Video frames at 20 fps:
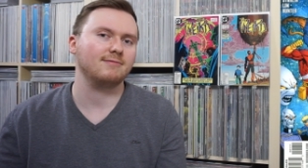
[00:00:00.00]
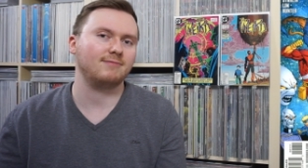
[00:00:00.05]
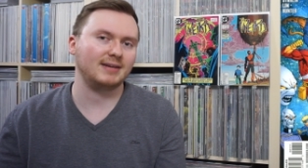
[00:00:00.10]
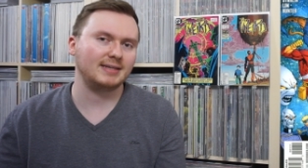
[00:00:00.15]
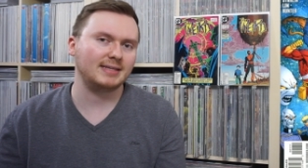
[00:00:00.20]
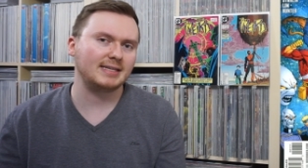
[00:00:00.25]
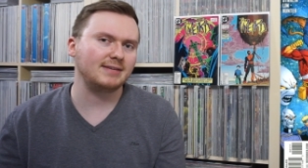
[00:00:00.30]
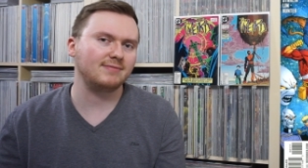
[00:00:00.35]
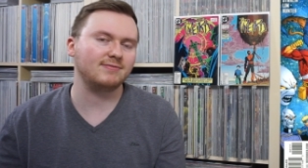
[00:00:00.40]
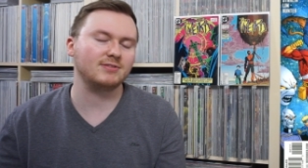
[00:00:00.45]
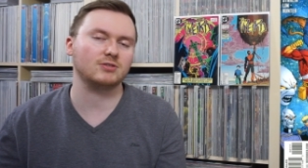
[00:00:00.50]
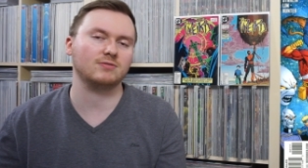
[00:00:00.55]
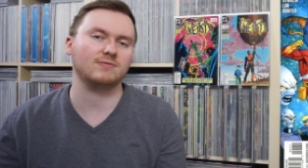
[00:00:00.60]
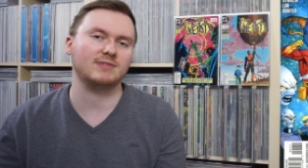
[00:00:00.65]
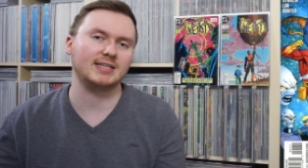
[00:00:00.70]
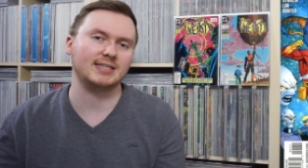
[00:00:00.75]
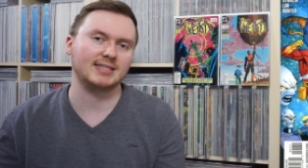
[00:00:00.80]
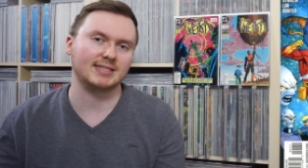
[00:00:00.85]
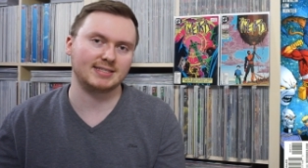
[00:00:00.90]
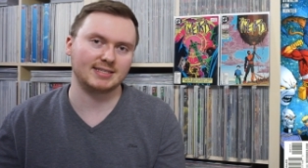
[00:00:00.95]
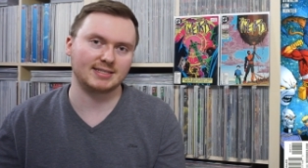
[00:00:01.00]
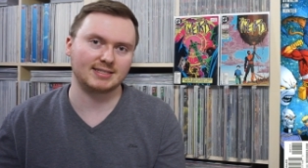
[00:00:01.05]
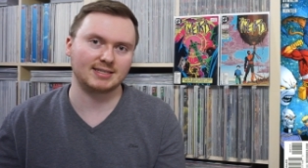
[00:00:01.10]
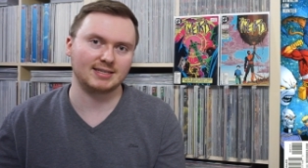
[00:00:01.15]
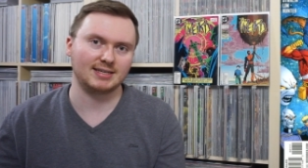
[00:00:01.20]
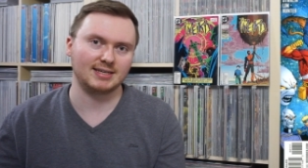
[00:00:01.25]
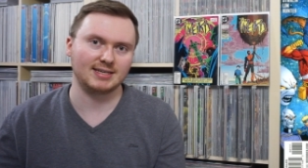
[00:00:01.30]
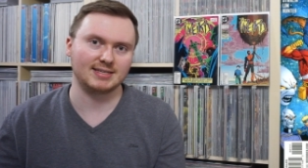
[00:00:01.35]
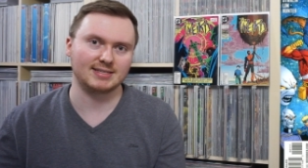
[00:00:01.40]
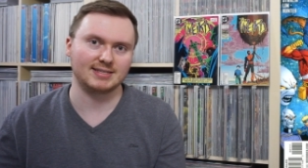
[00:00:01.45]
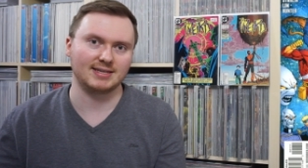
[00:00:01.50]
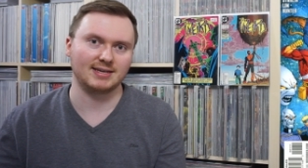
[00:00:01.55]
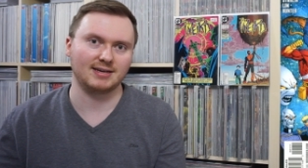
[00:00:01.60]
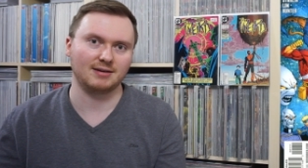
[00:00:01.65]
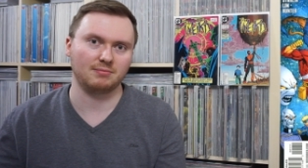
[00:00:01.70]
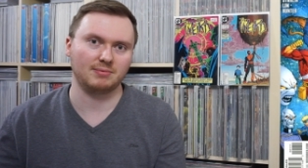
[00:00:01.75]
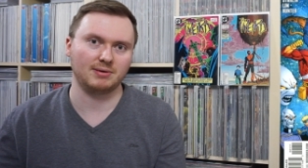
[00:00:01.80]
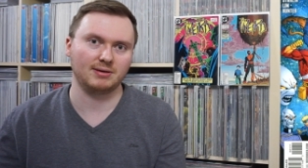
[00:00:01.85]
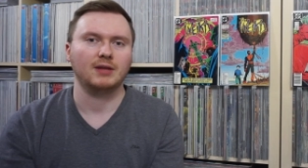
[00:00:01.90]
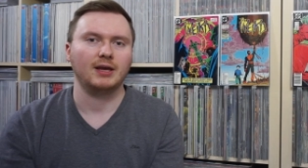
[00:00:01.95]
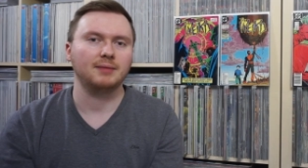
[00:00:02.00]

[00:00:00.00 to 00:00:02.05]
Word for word: vertiefen, so wie ich das jetzt gelesen habe.